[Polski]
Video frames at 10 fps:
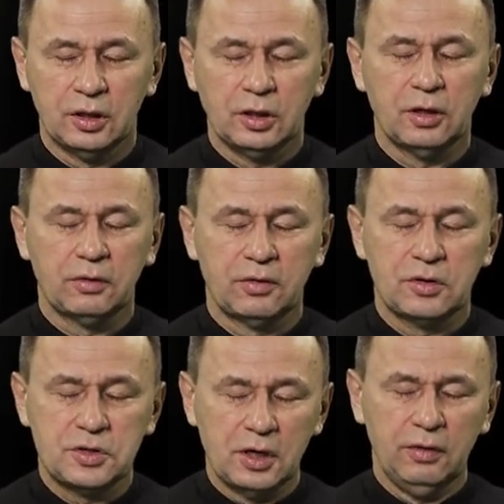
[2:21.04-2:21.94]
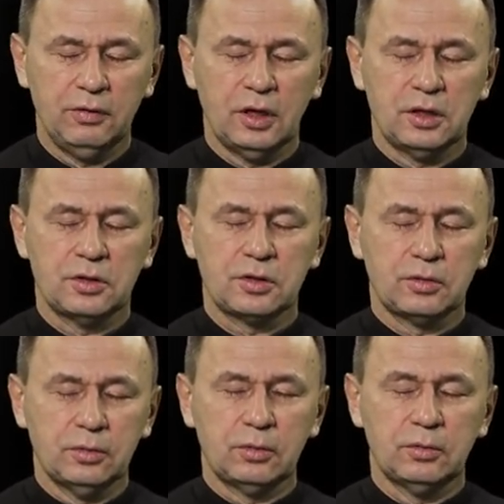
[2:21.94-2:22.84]
jest dziewięć
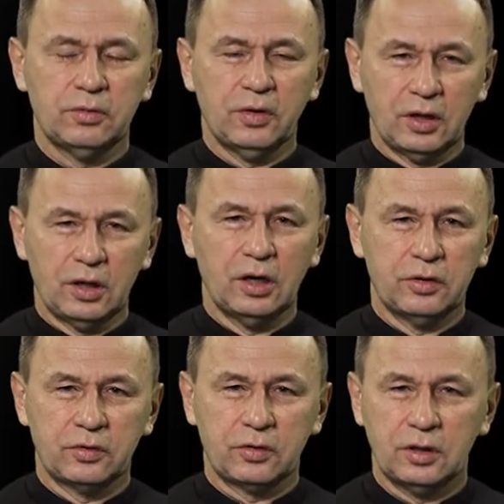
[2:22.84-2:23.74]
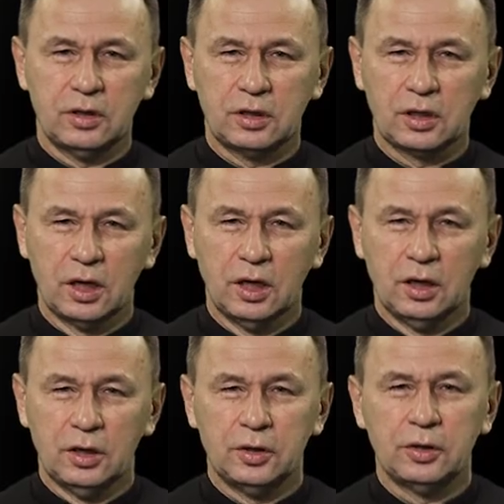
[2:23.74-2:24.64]
chórów anielskich
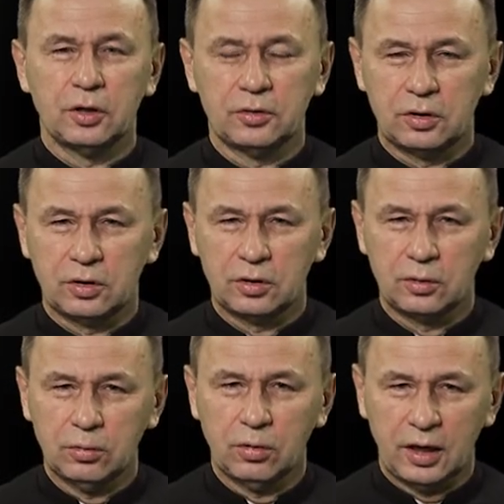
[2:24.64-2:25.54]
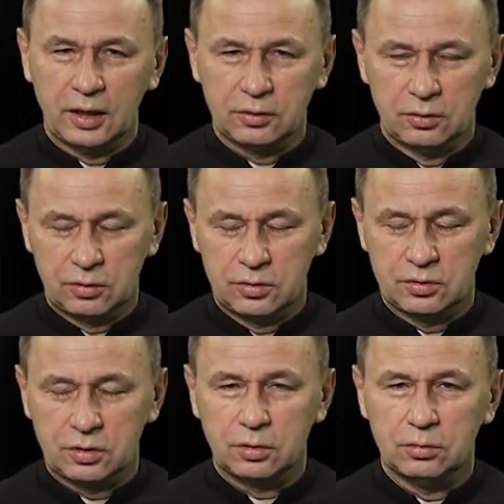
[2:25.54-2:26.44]
i o tych chórach dość
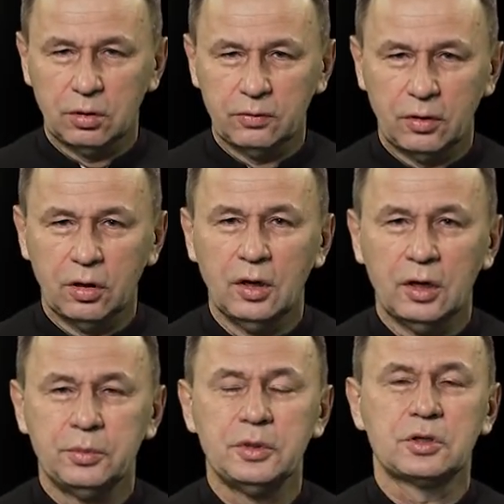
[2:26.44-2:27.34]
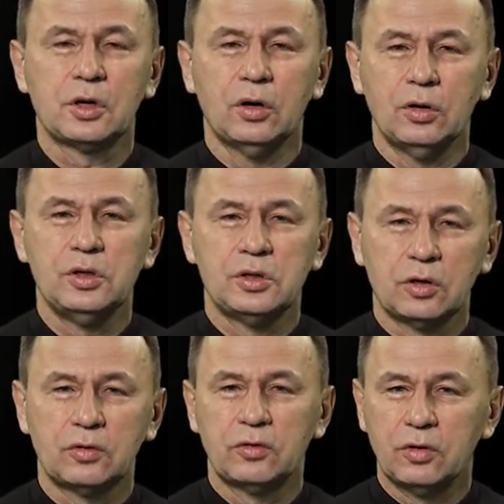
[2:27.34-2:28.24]
szczegółowo pisze ojciec